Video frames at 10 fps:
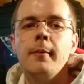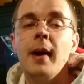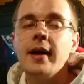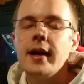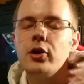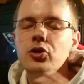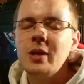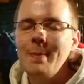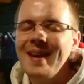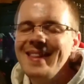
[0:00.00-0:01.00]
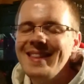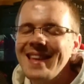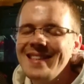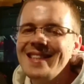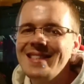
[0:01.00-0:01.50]
malgré que j'ai pas été
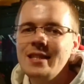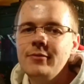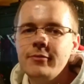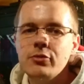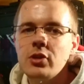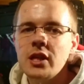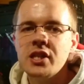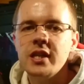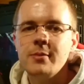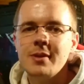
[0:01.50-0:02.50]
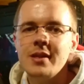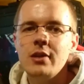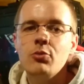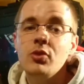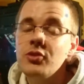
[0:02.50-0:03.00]
très actif sur la chaîne
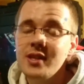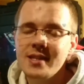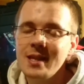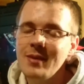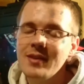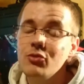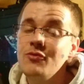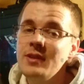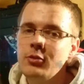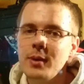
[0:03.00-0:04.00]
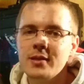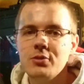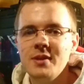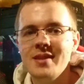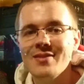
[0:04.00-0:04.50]
pendant le mois de décembre avec une vidéo par
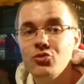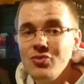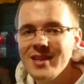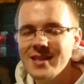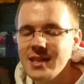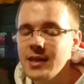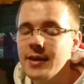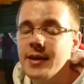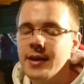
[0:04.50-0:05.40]
semaine tout cassé,